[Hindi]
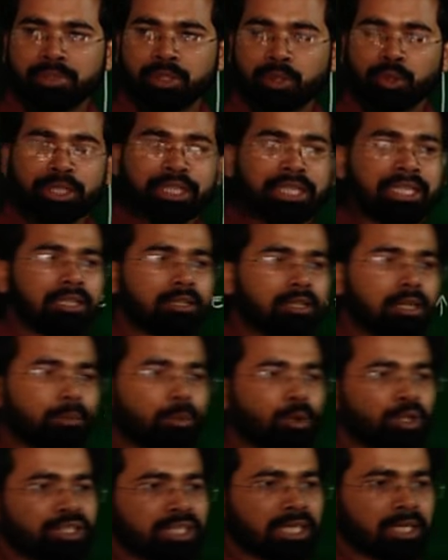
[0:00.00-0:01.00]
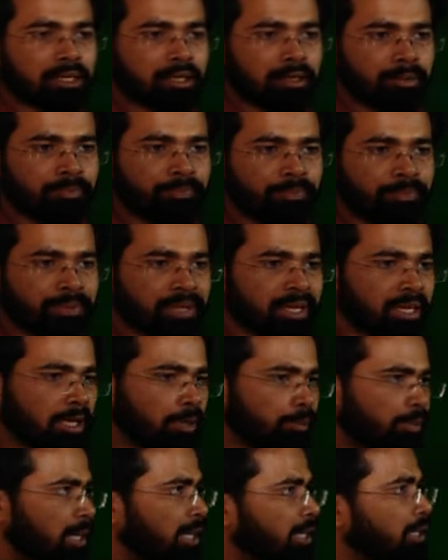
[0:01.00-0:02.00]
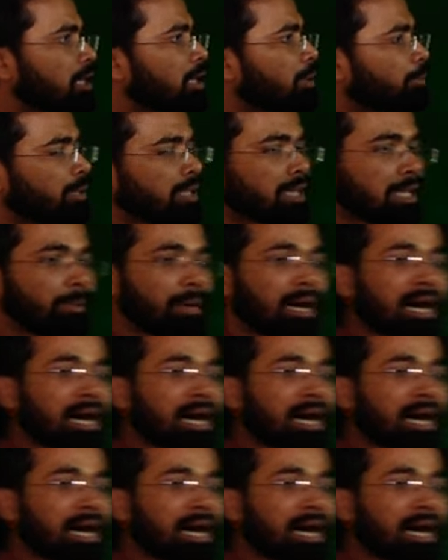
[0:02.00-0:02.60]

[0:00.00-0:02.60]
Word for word: तो ई e कितना पहुँच जाएगा इनफाइट मतलब